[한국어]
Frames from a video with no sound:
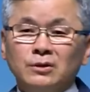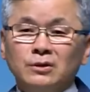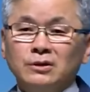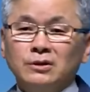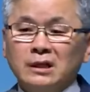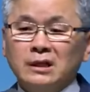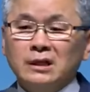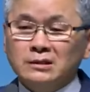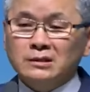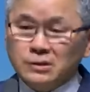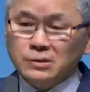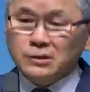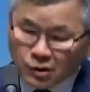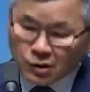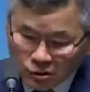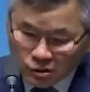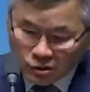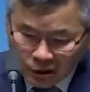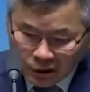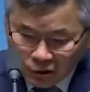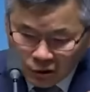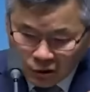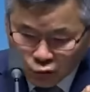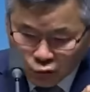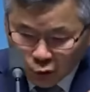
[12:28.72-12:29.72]
거기에 이제
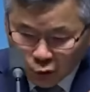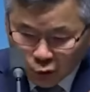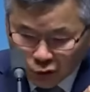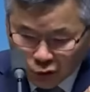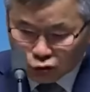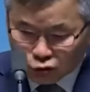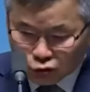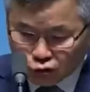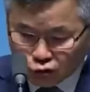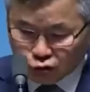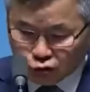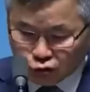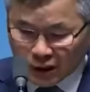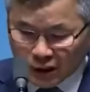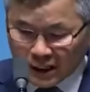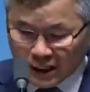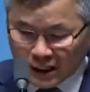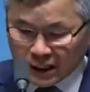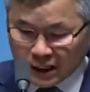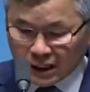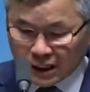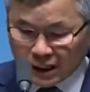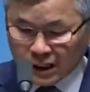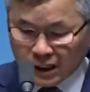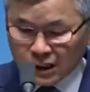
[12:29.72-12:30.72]
여성
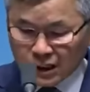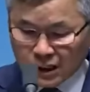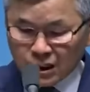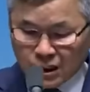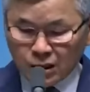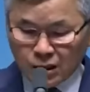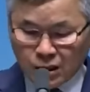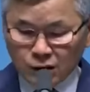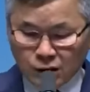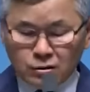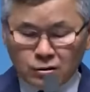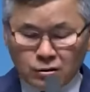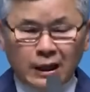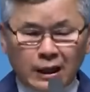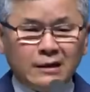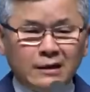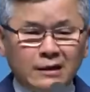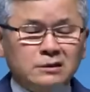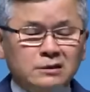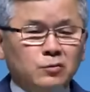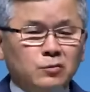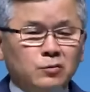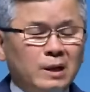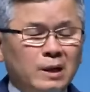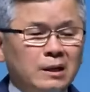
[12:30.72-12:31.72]
권투에 그
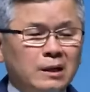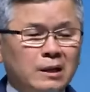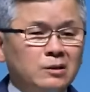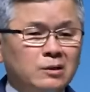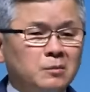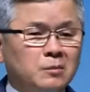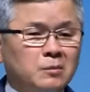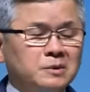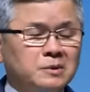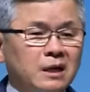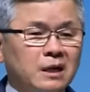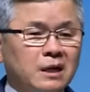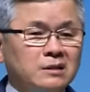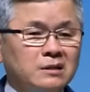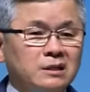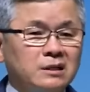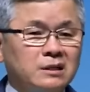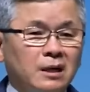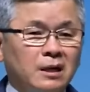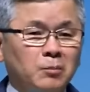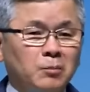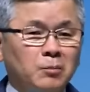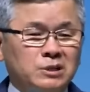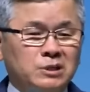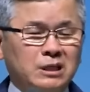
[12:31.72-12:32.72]
엑스와이
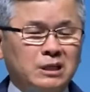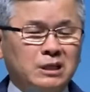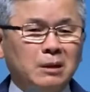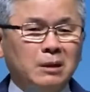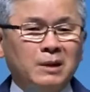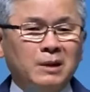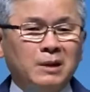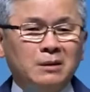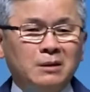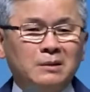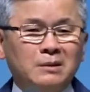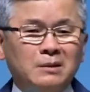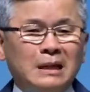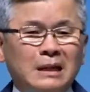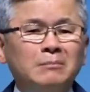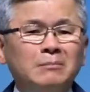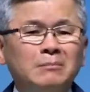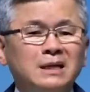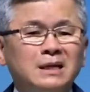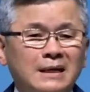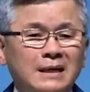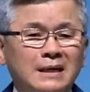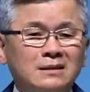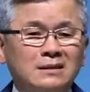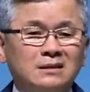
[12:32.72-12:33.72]
염색체, 뭐 쉽게 말하면
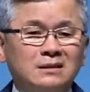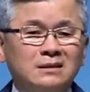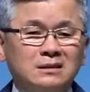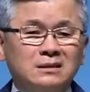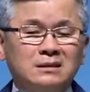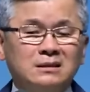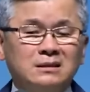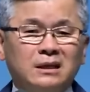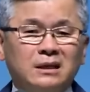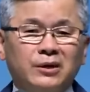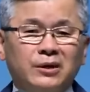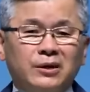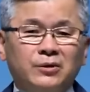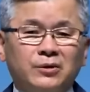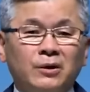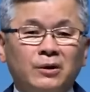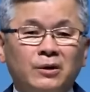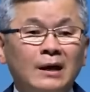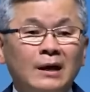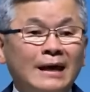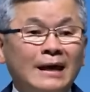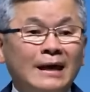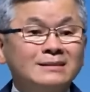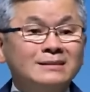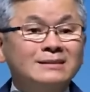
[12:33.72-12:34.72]
남자라는
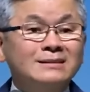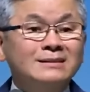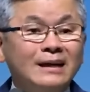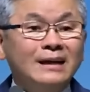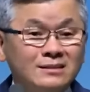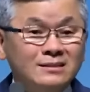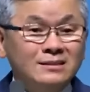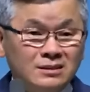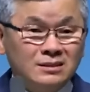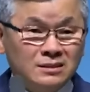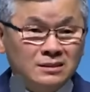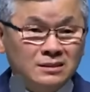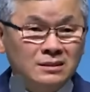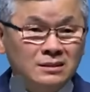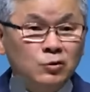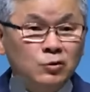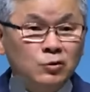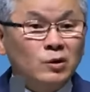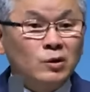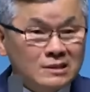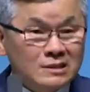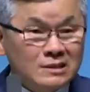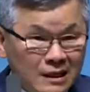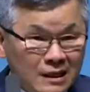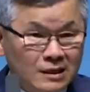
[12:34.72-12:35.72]
뜻이에요. 엑스엑스,
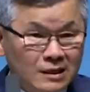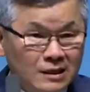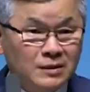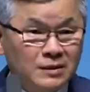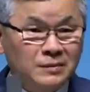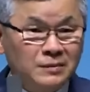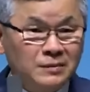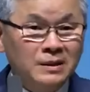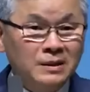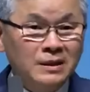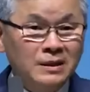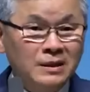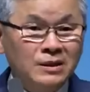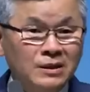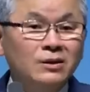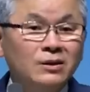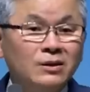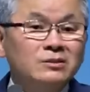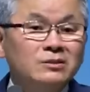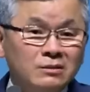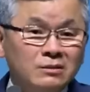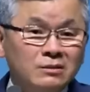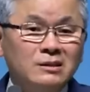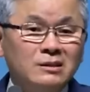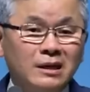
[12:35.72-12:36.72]
권사님. 그
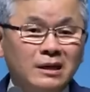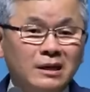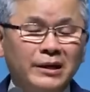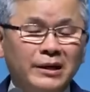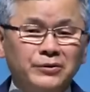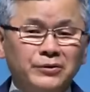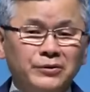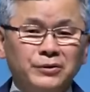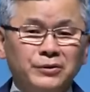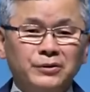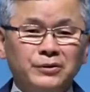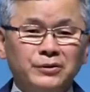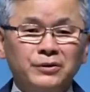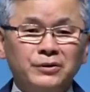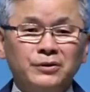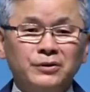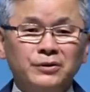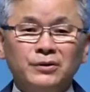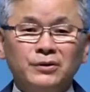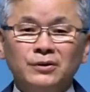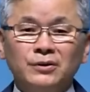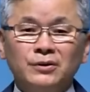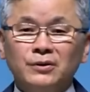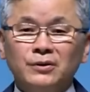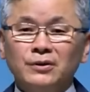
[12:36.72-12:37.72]
여성이에요.
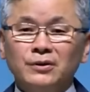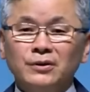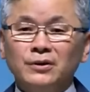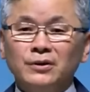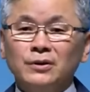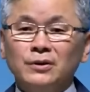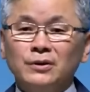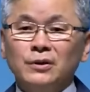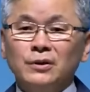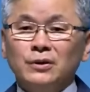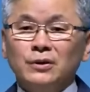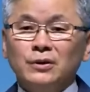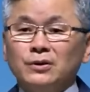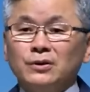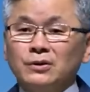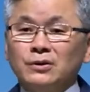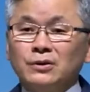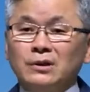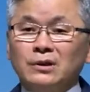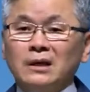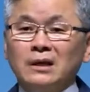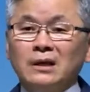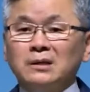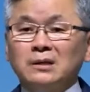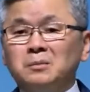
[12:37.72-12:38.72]

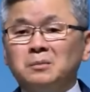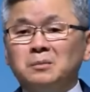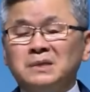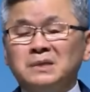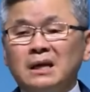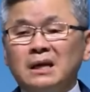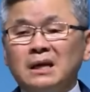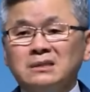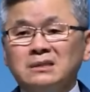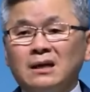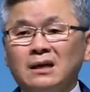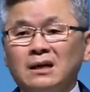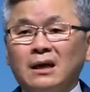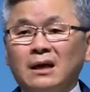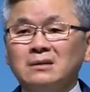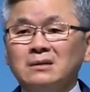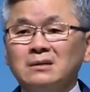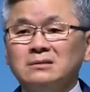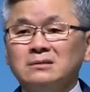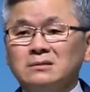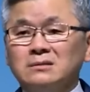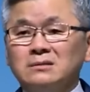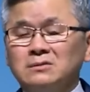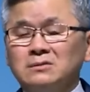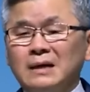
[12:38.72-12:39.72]
그런데 염색체가
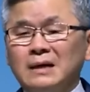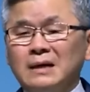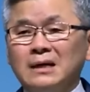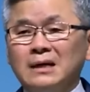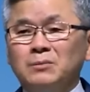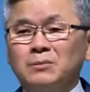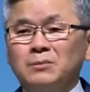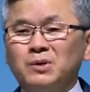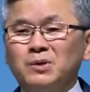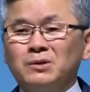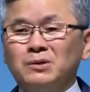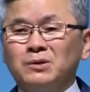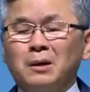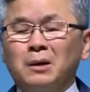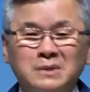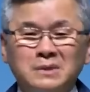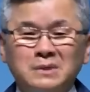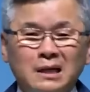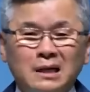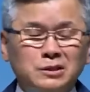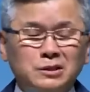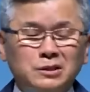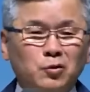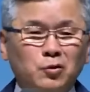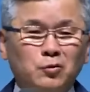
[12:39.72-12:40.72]
엑스와이, 뭐
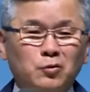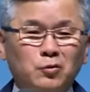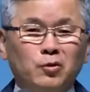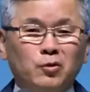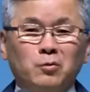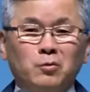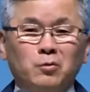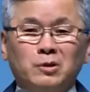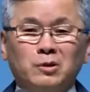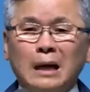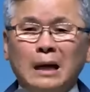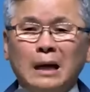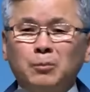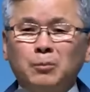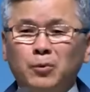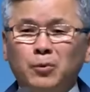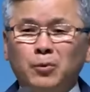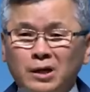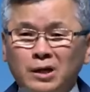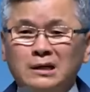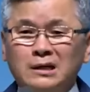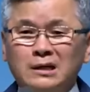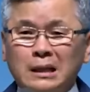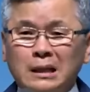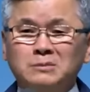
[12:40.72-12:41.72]
염색체고 뭐고 뭐 딱
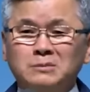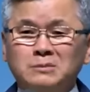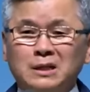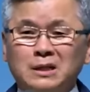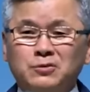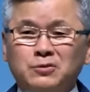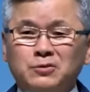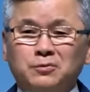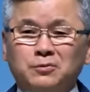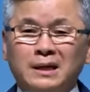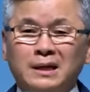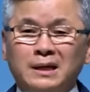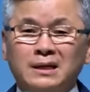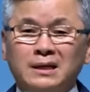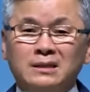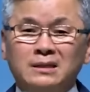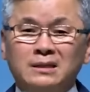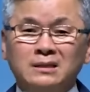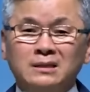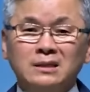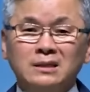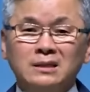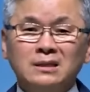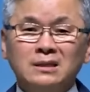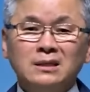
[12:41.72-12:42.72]
보니까
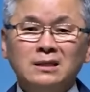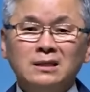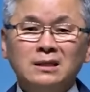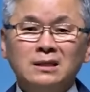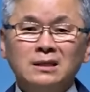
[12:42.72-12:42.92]
남자더만.